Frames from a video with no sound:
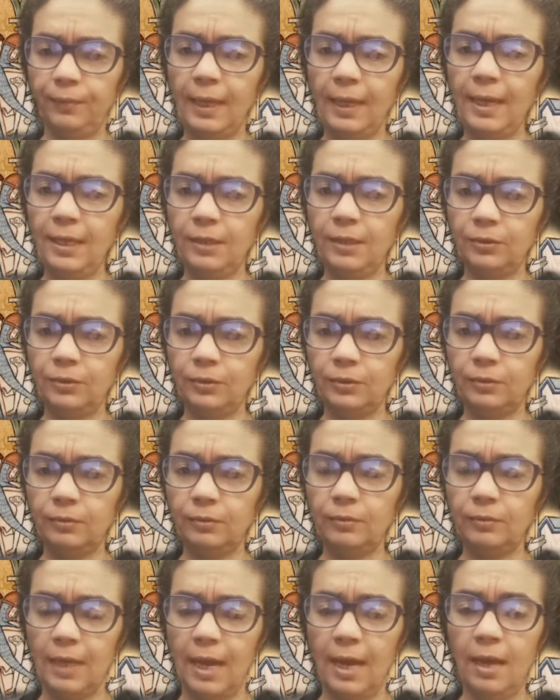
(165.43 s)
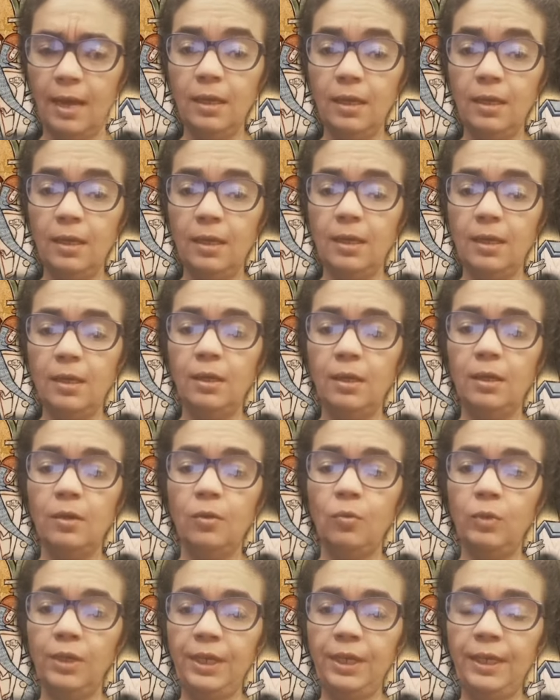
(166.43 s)
É isso, tá?
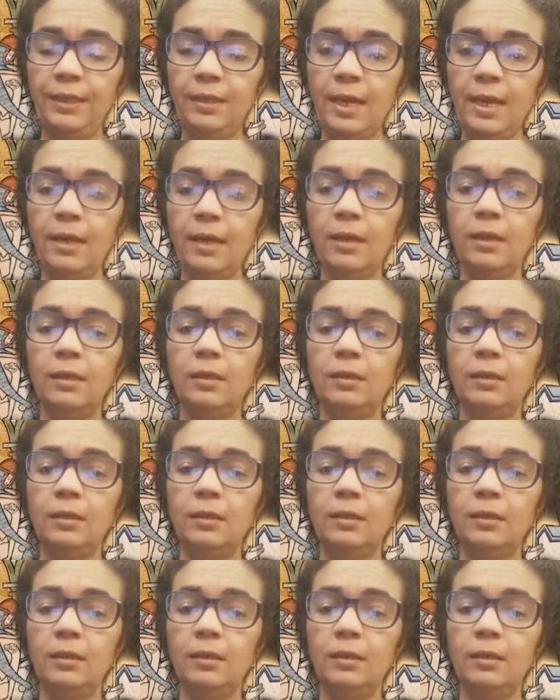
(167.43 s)
Um líder